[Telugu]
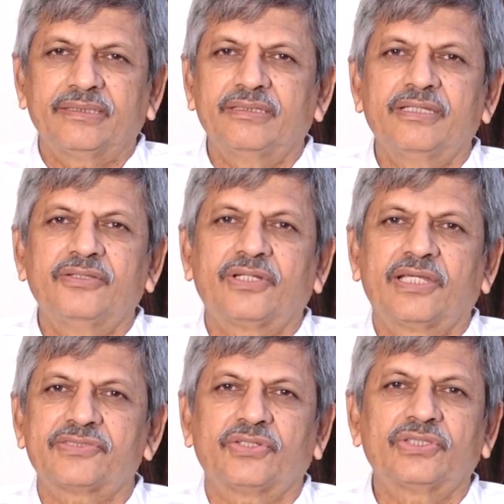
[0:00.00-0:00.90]
ఇదేదో
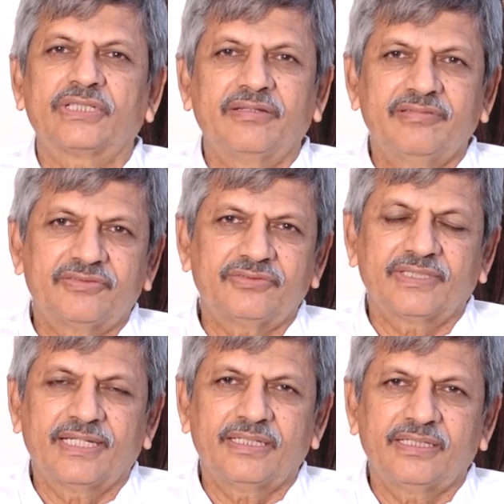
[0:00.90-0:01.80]
నా సొంత కవిత్వం
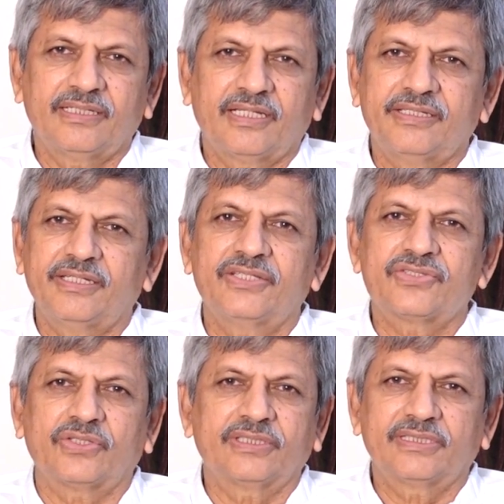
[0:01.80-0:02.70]
కానీ నా నేను
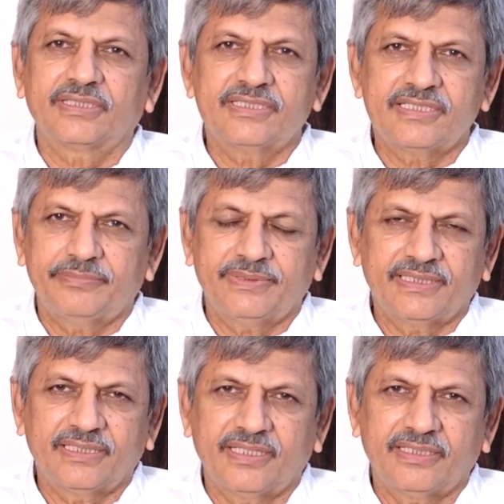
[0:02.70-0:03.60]
సొంతంగా
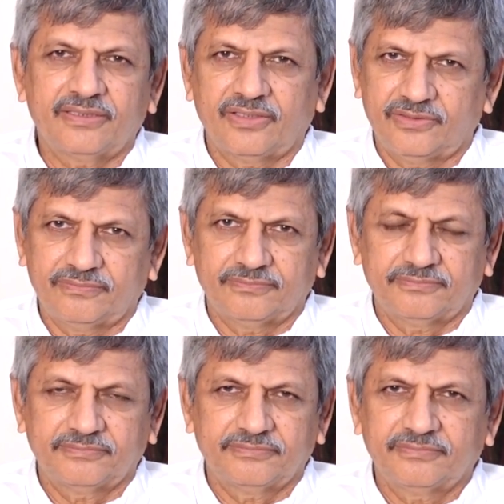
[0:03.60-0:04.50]
చెప్పింది కానీ కాదు
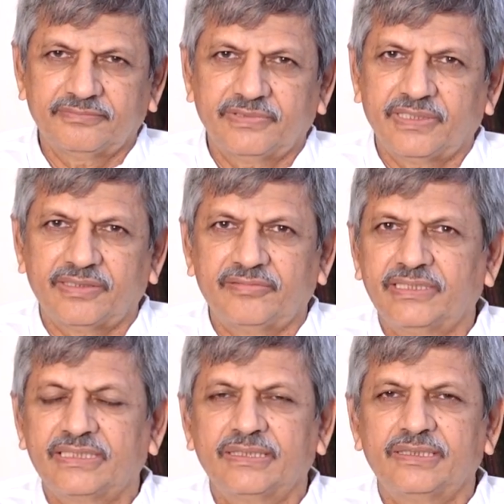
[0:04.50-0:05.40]

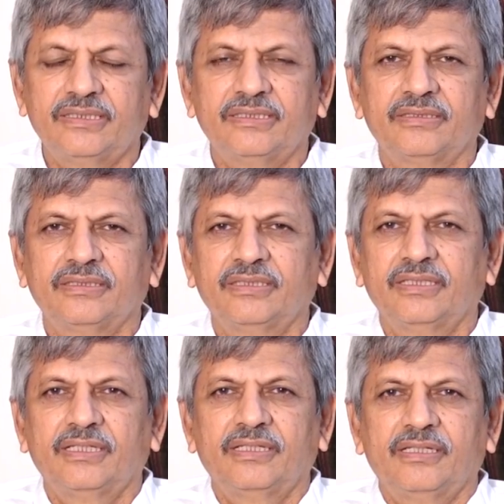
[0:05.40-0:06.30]
అర్థమైంది కదండి
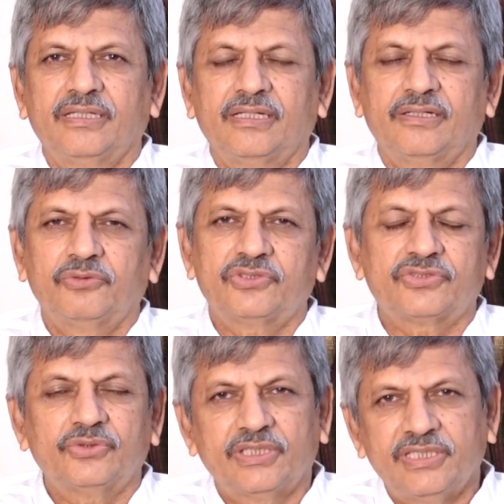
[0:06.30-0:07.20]

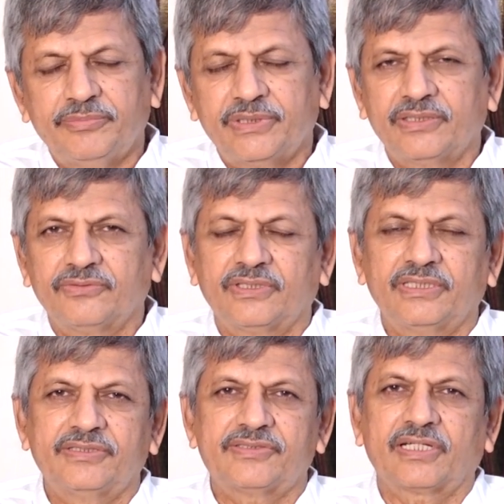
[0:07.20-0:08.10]
వస్తుగుణ దీపికను
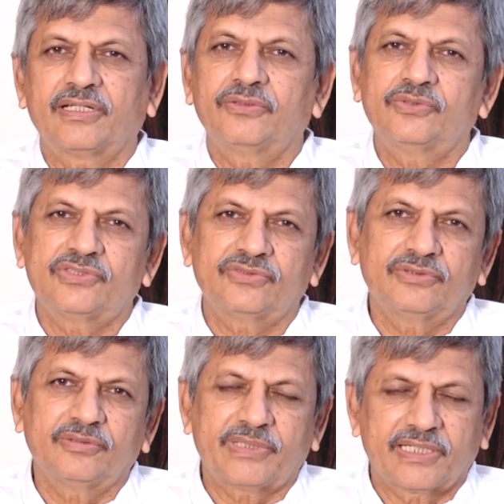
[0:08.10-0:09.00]
ఉంది సకల
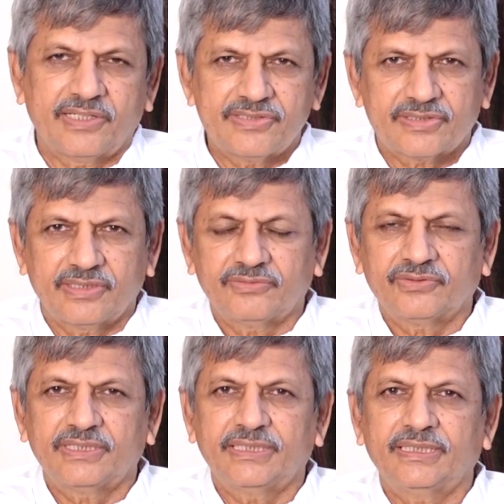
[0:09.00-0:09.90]
వస్తుగుణ ప్రకాశికను
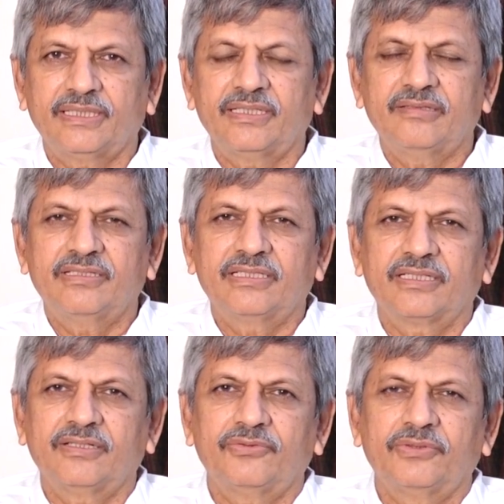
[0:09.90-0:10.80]
ఉంది
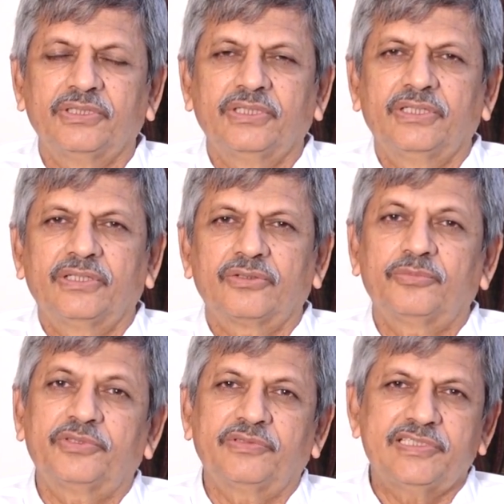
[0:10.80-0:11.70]
అదేవిధంగా
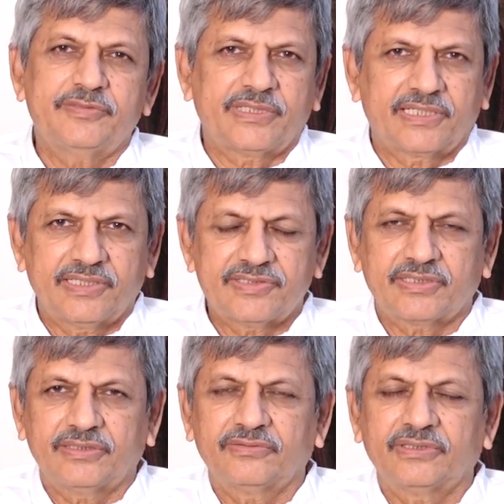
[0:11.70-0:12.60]
గుప్త వైద్య
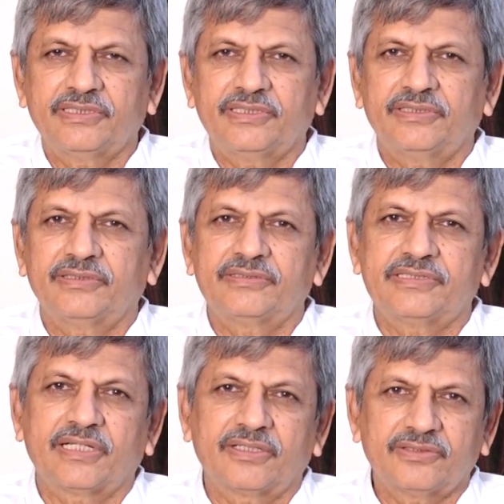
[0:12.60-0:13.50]
ప్రకాశికను ఉంది
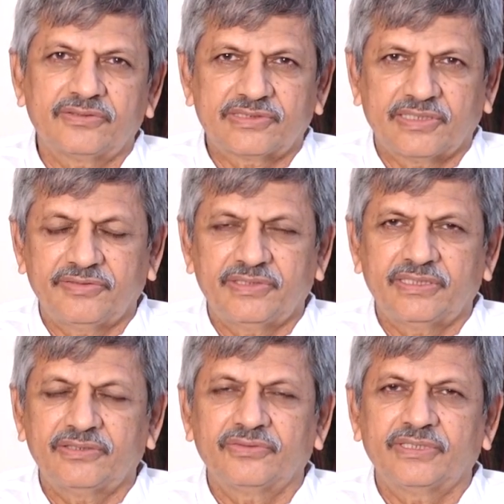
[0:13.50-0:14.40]
చరకు
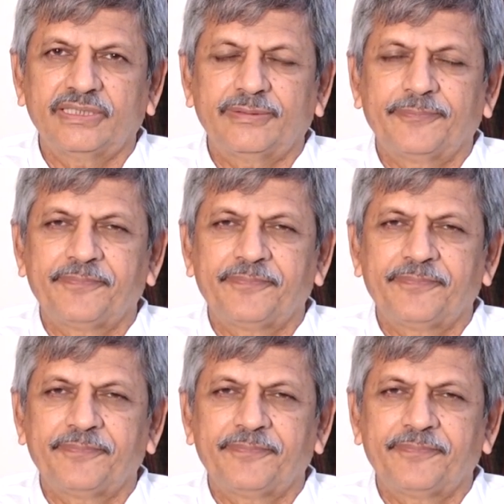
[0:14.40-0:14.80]
సంహితను ఉంది